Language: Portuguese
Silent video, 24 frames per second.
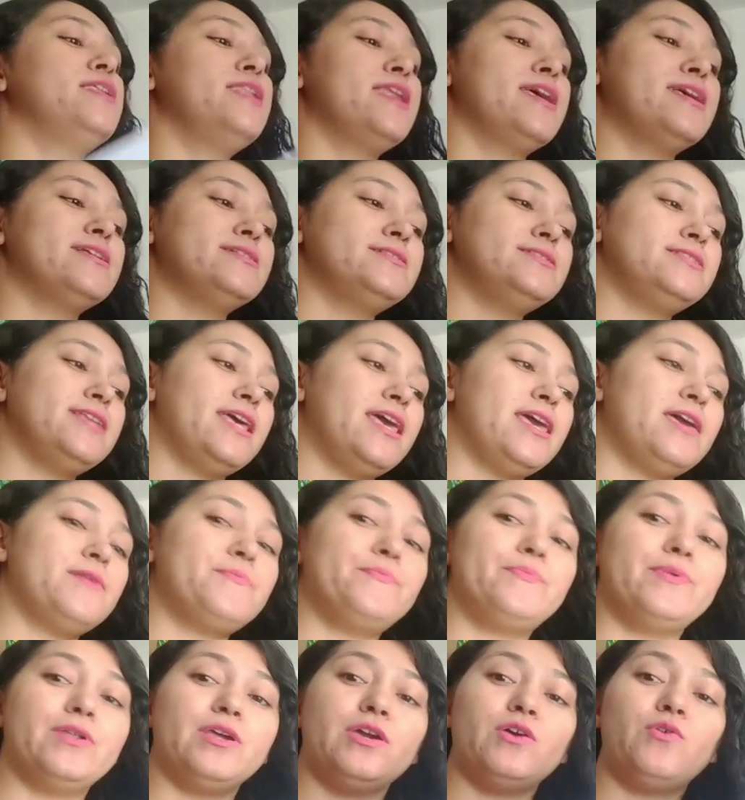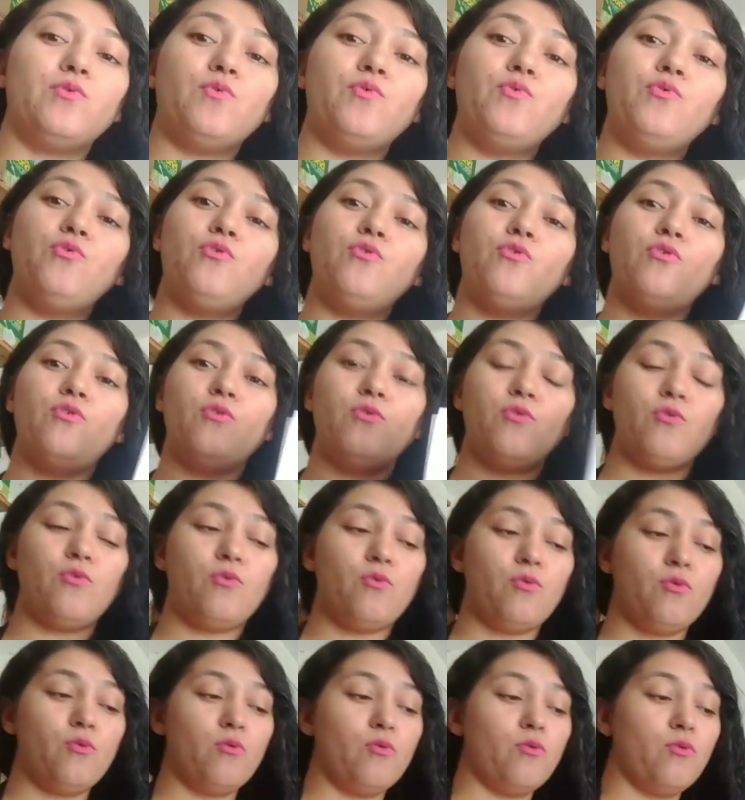Nem sempre o,
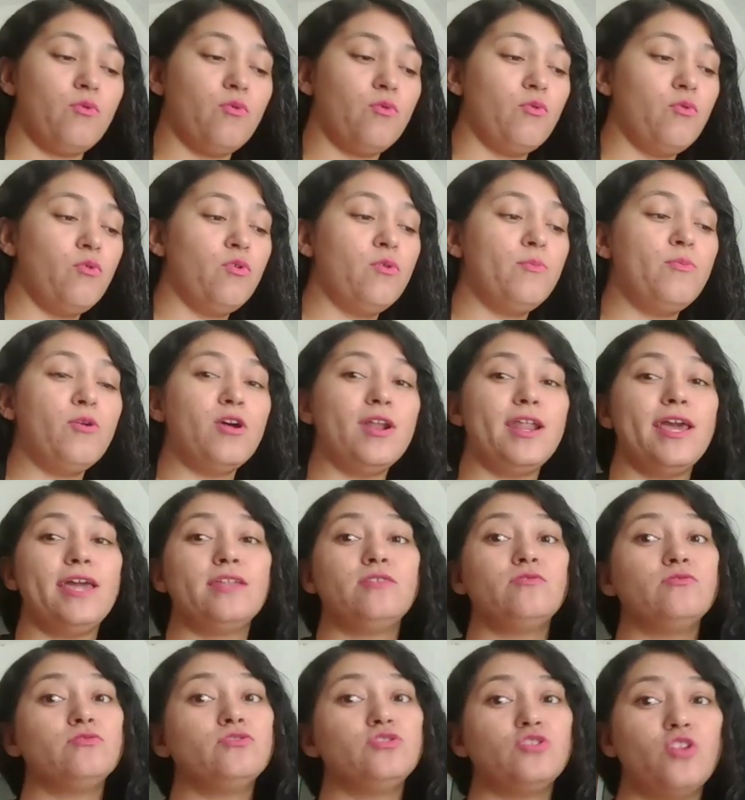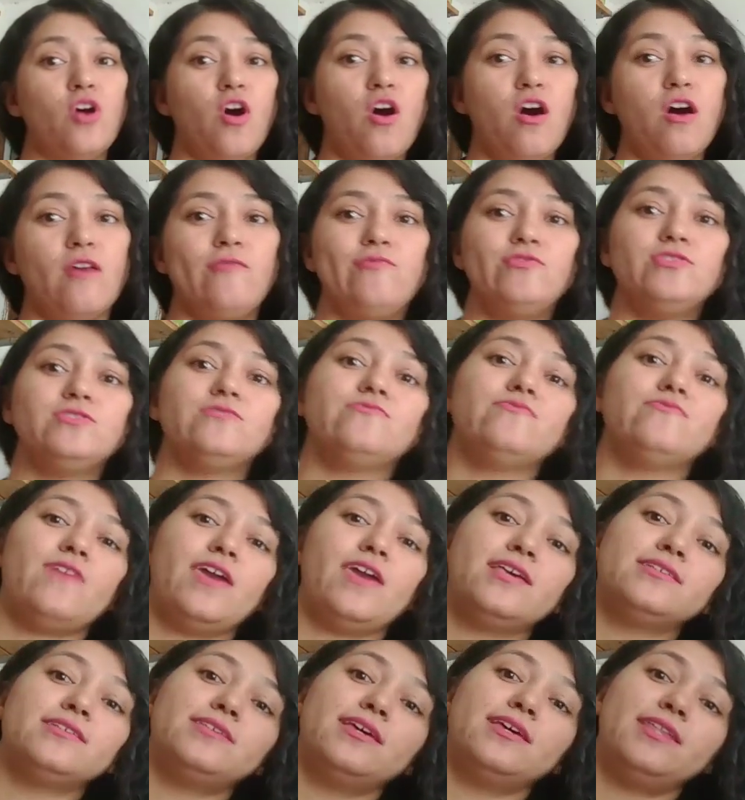os boletos novos
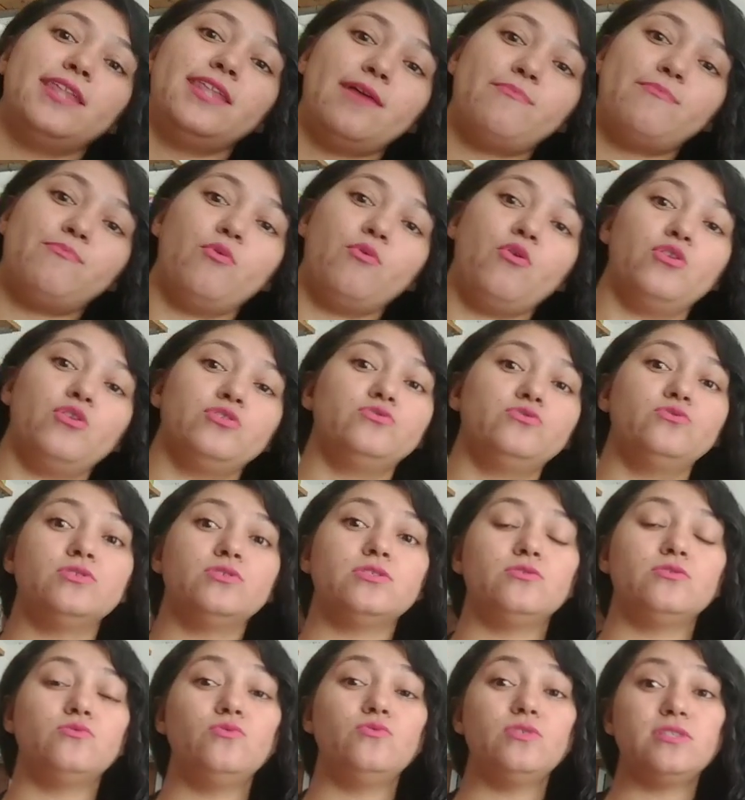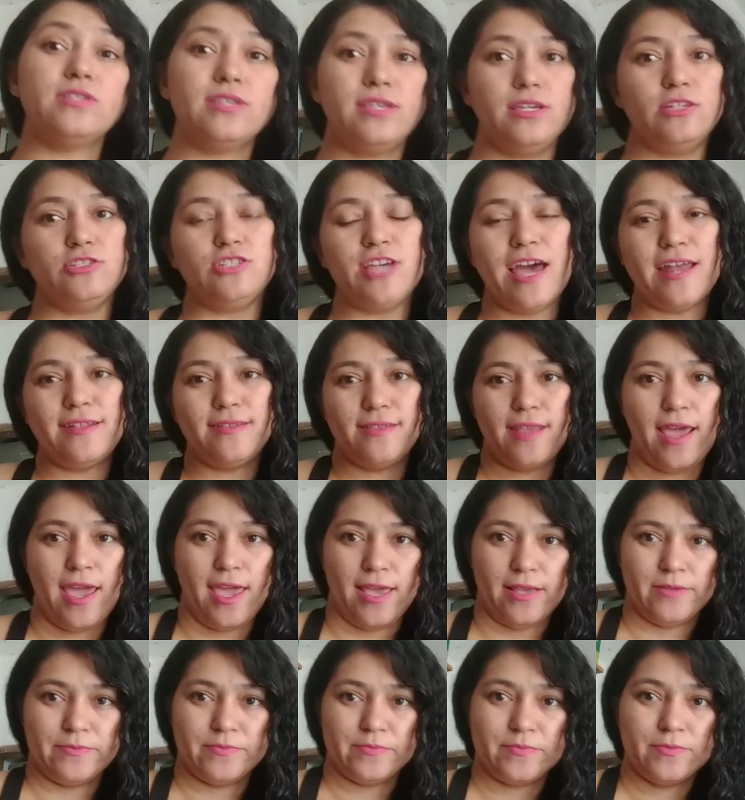vencem depois dos, dos que já
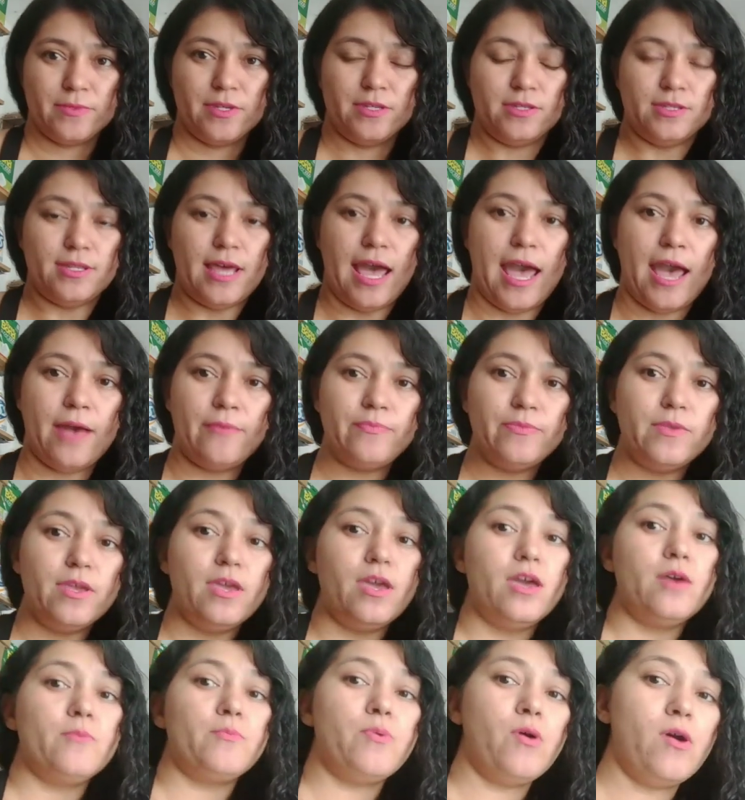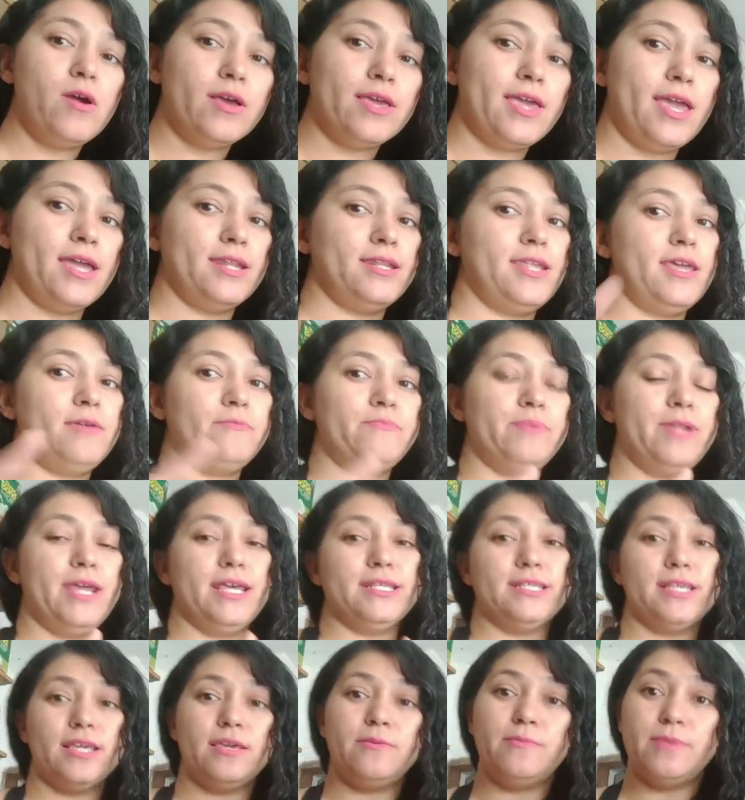tem, tá? Porque tem
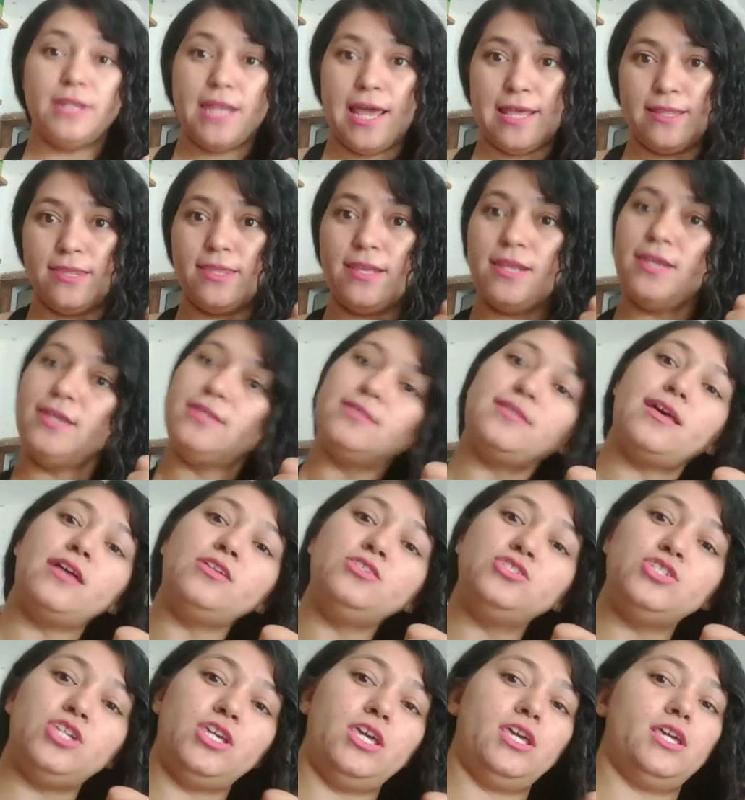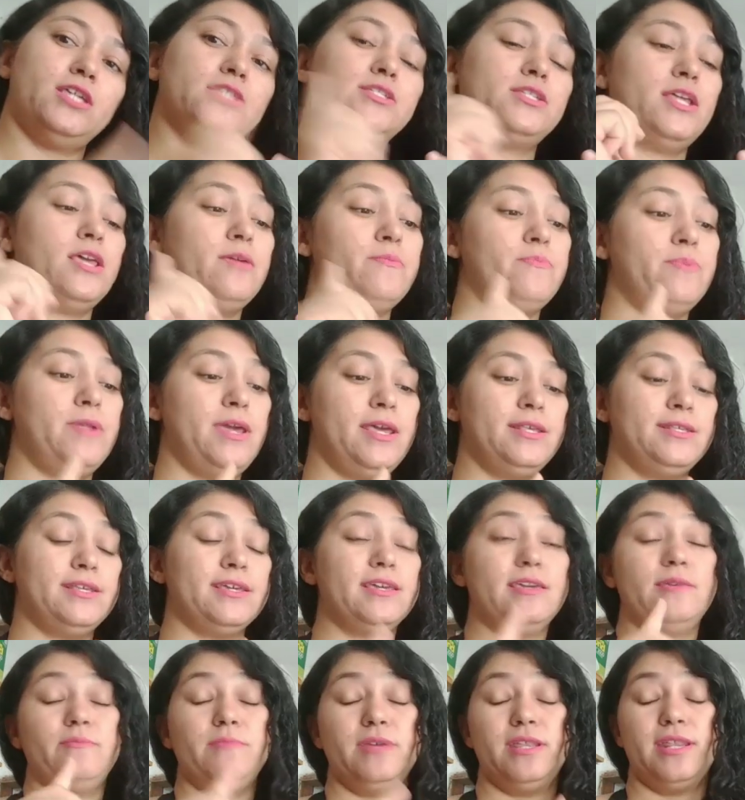empresa que me dá 30 dias, tem empresa
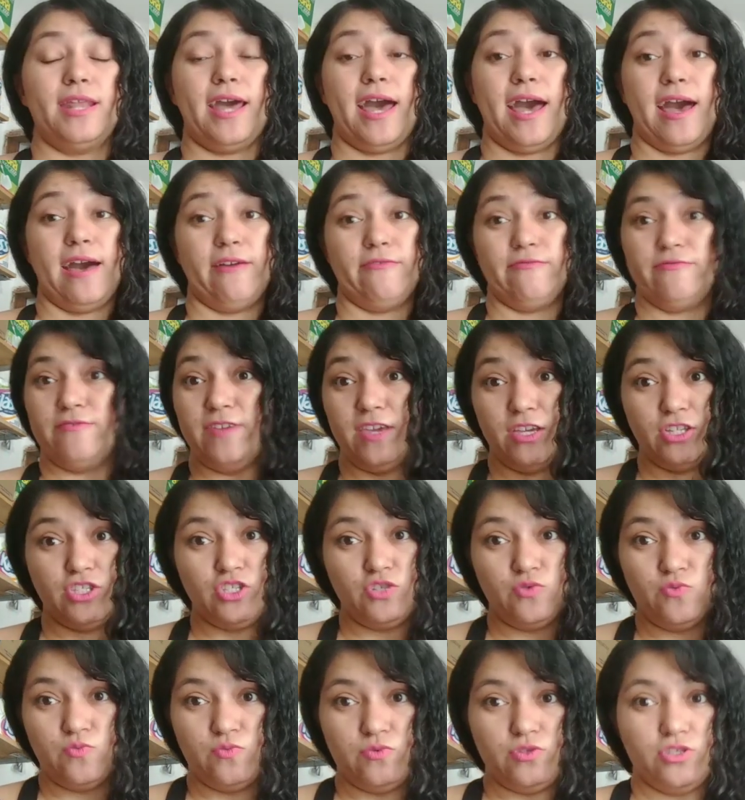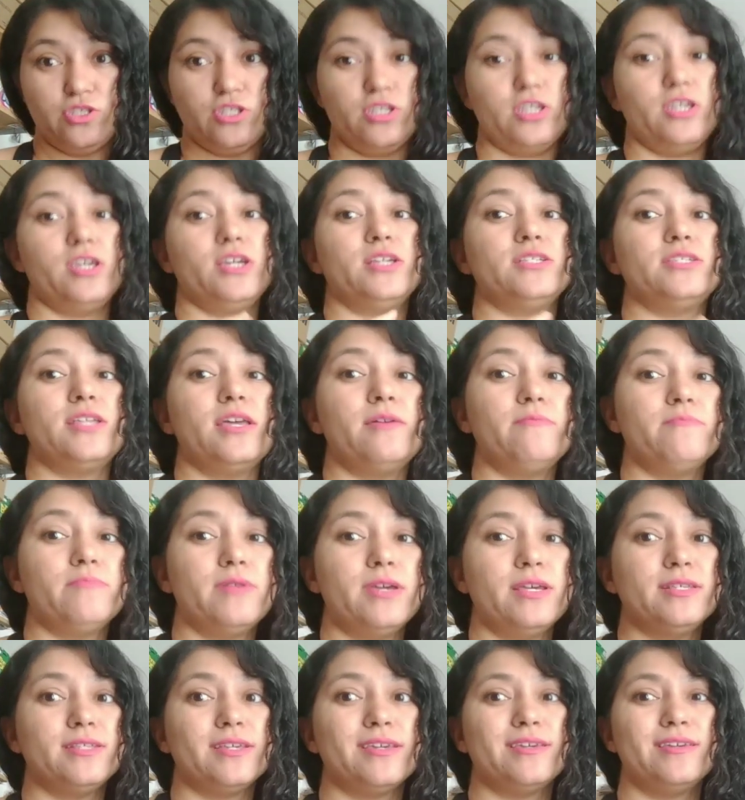que me dá 21 dias, tem
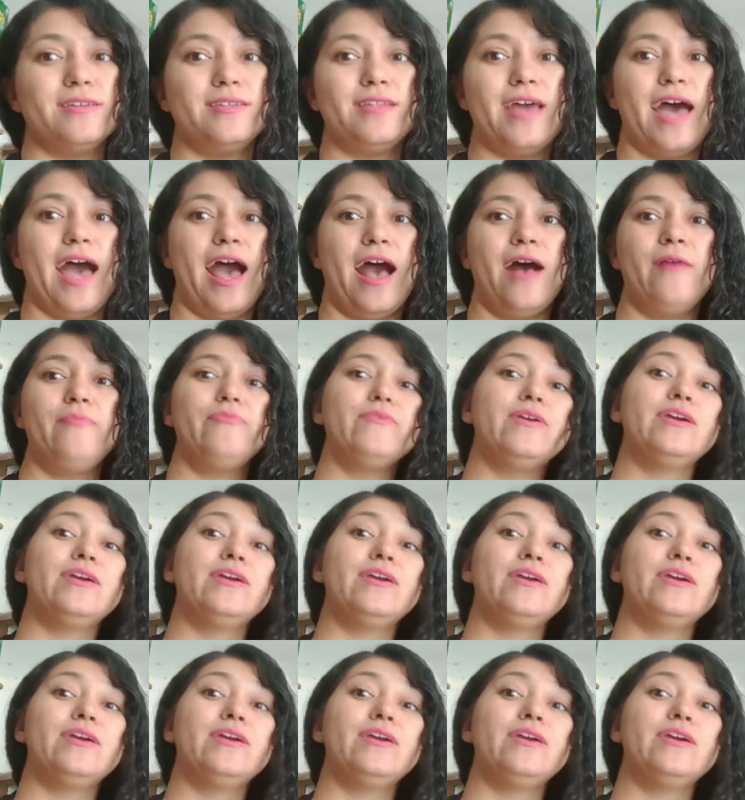empresa que dá